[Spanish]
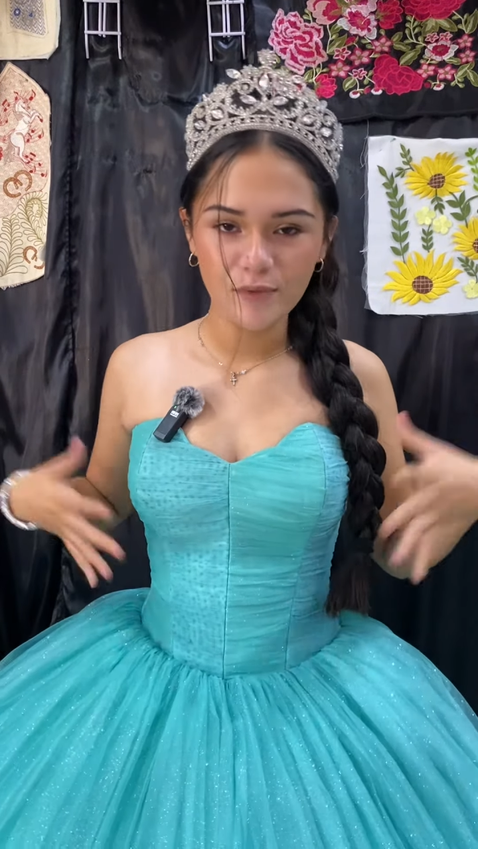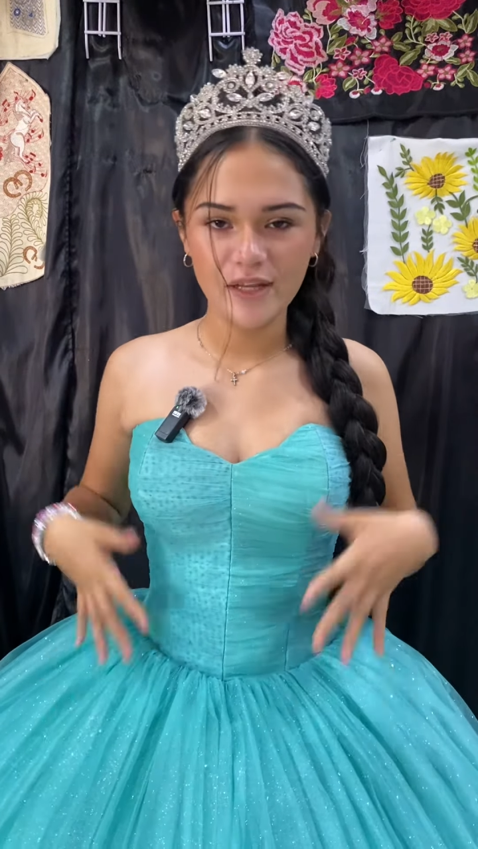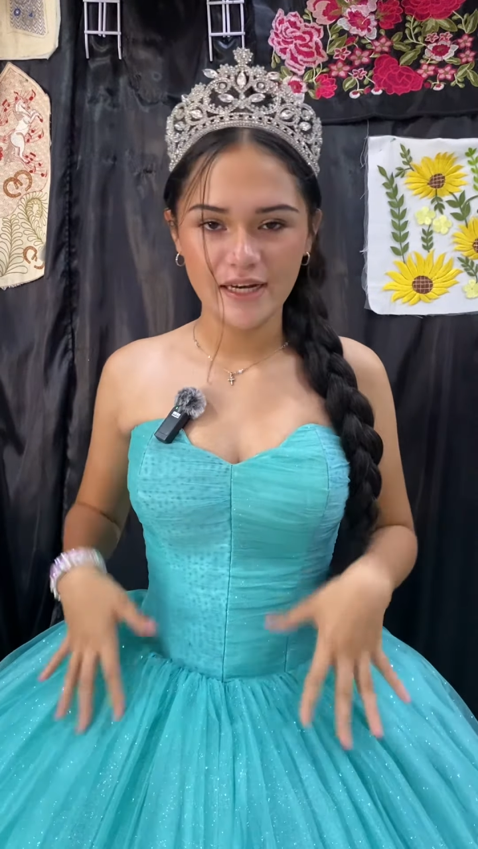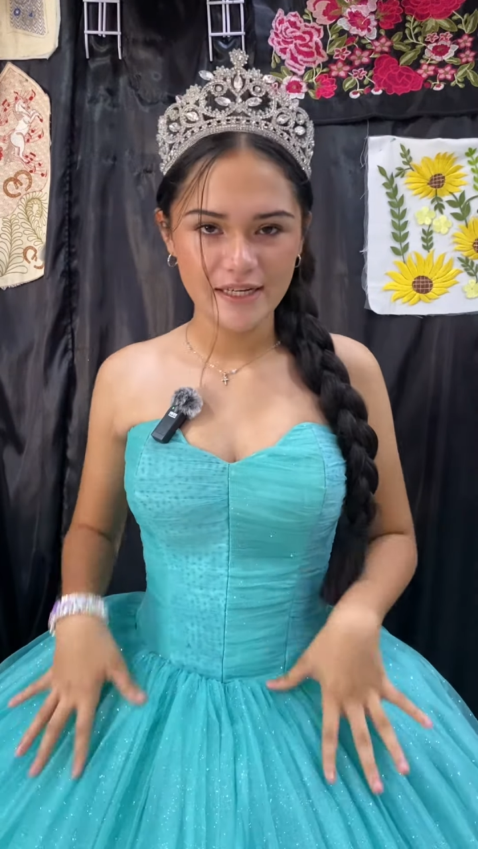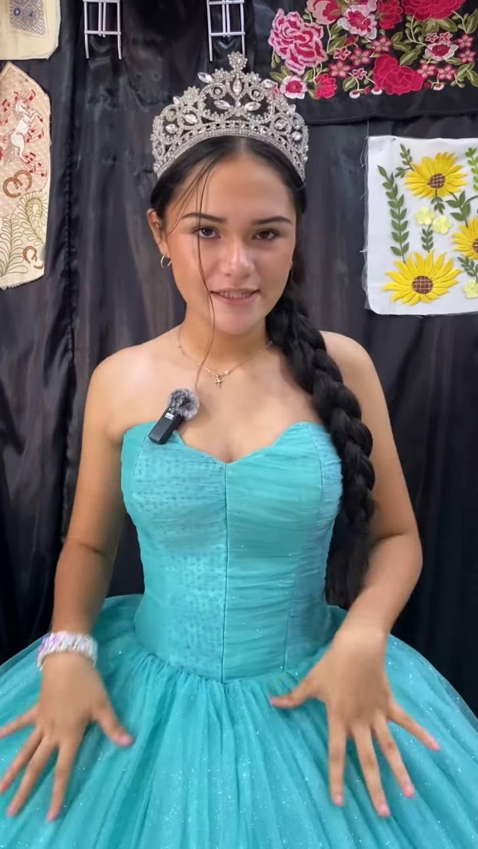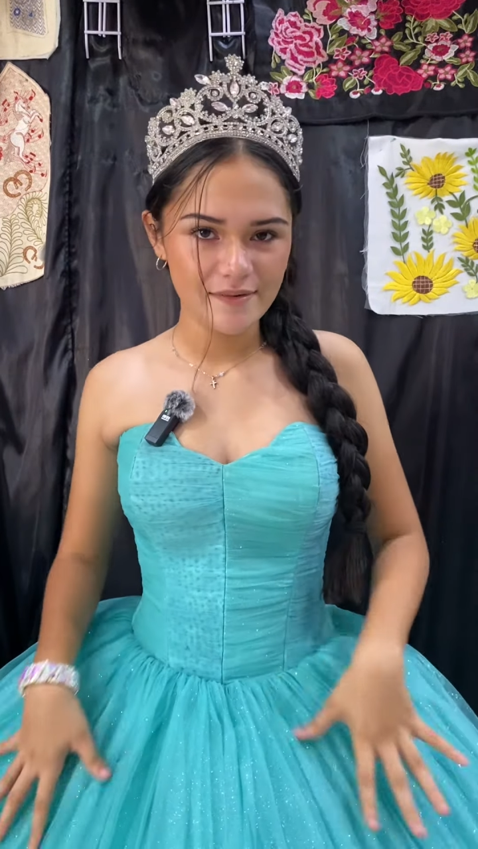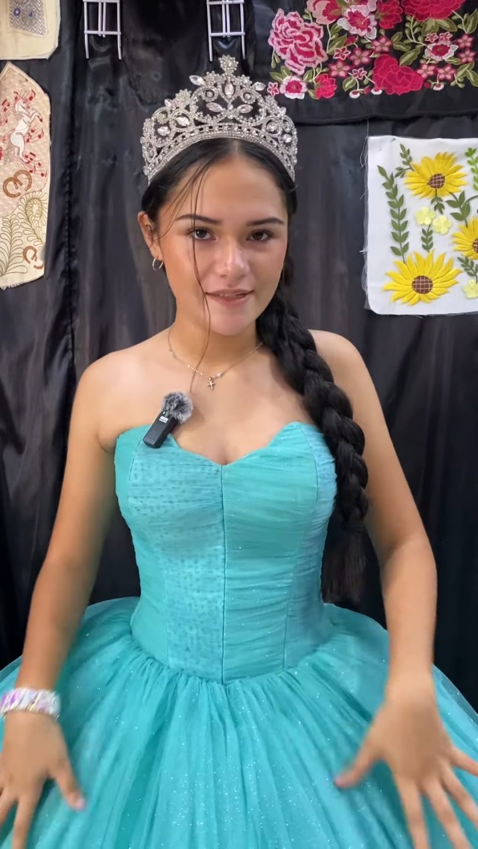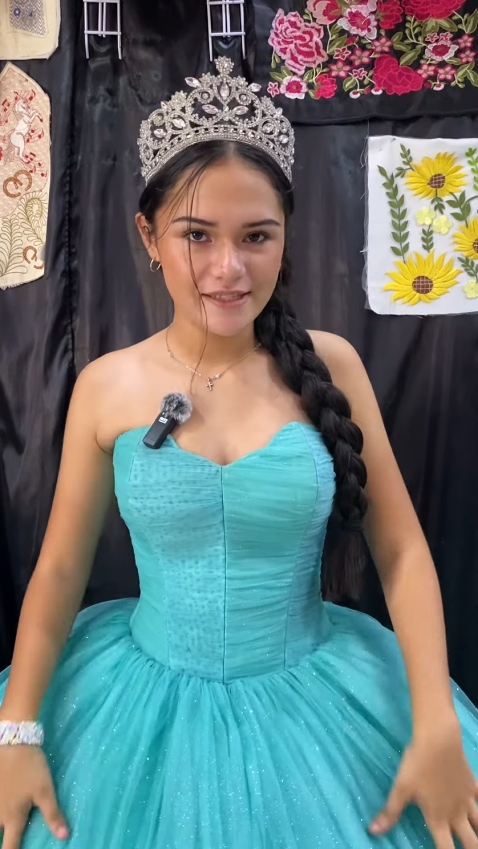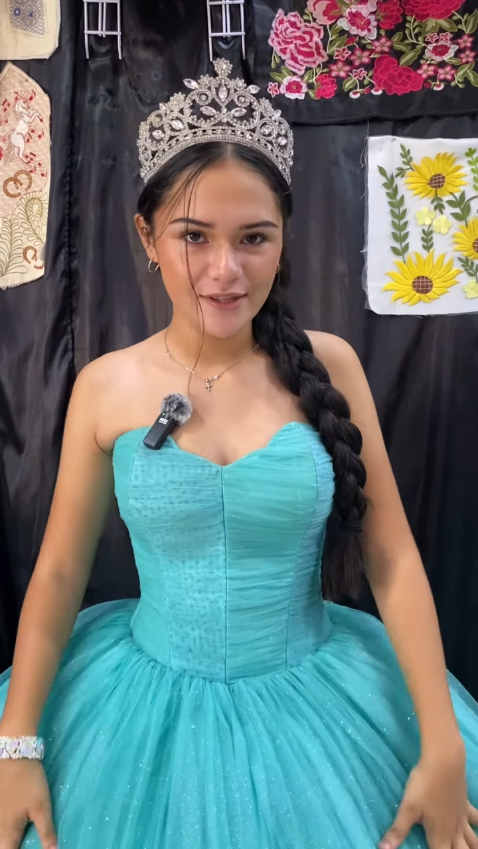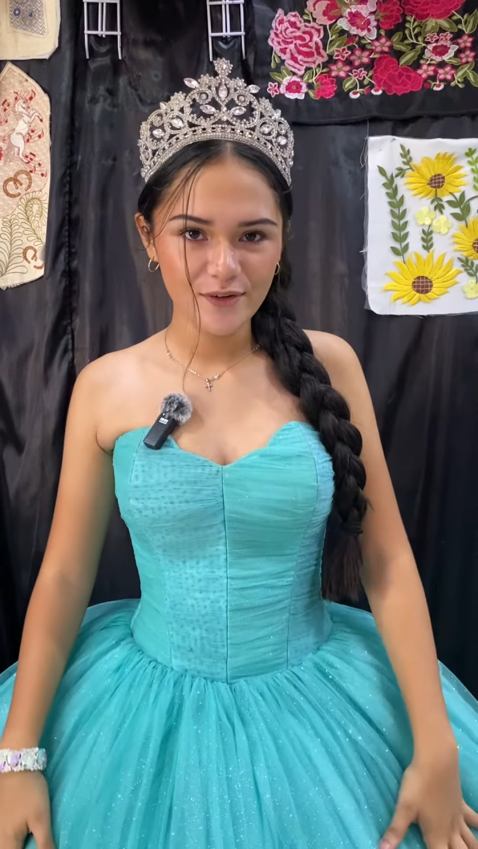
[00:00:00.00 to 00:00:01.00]
modelar este
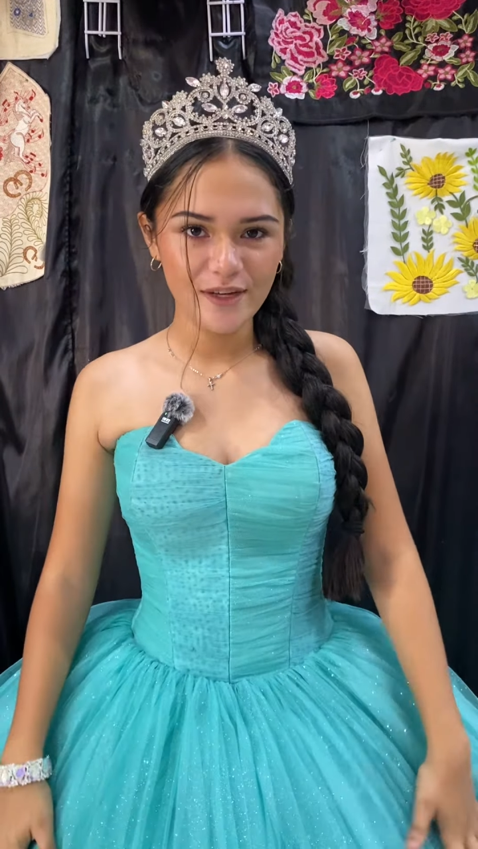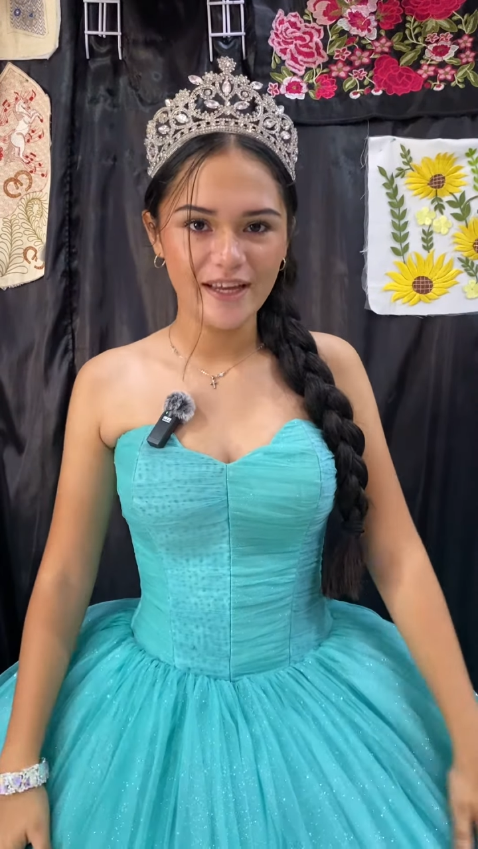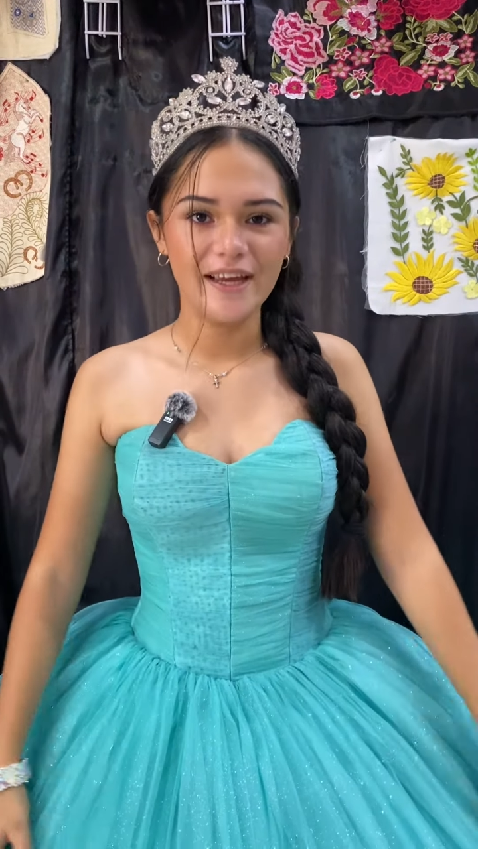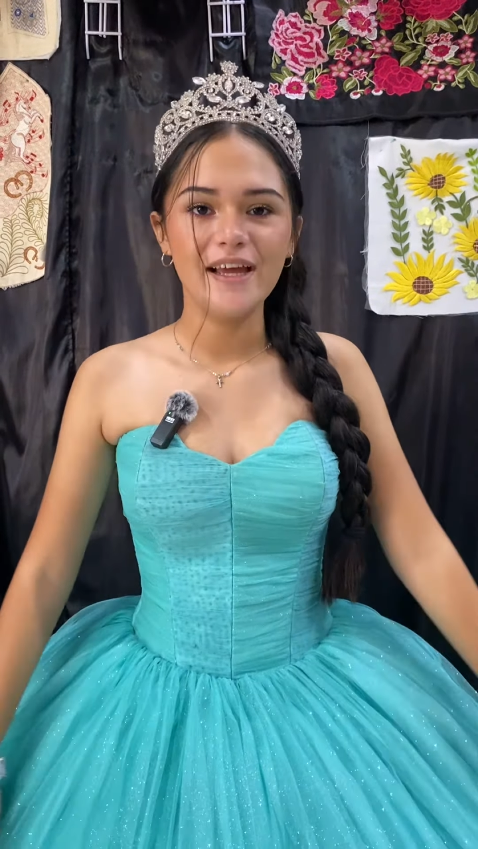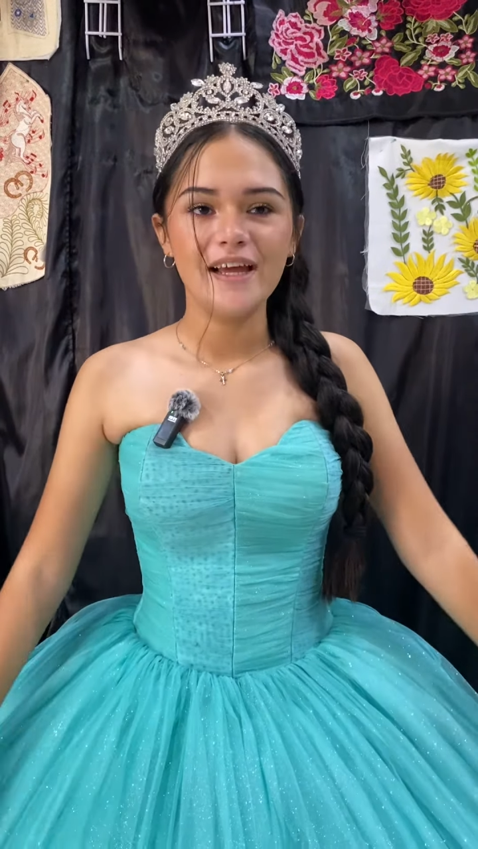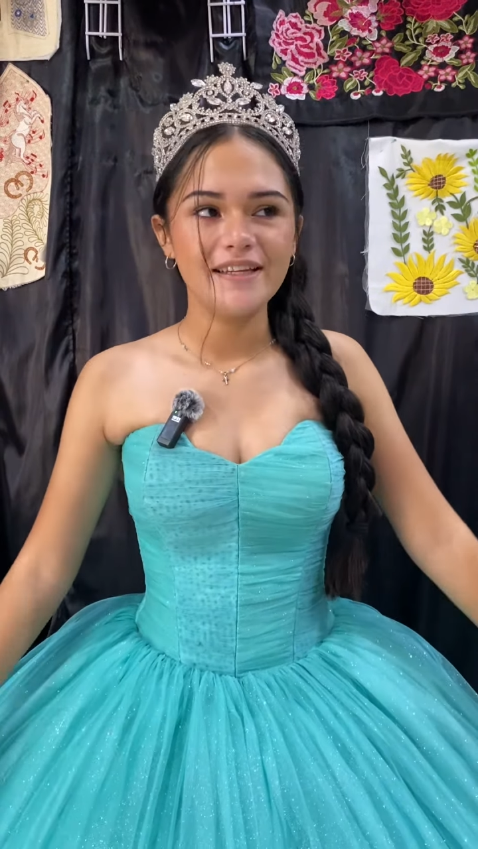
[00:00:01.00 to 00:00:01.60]
vestido que